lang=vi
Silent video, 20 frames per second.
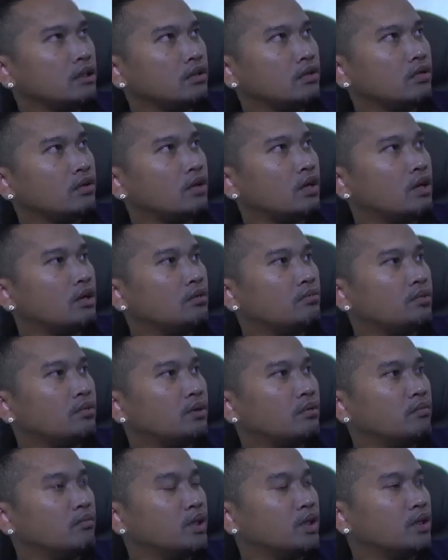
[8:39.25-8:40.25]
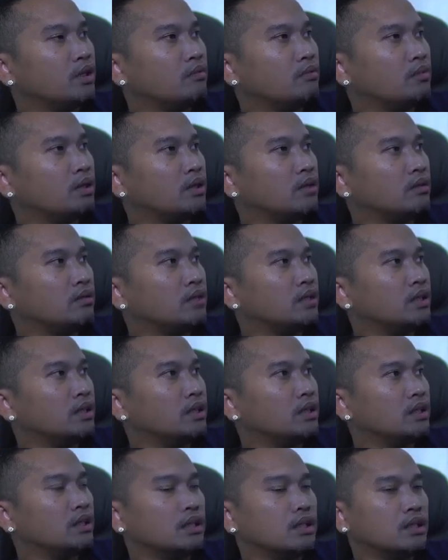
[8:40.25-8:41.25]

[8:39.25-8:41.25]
còn ai bom miền đang máu hay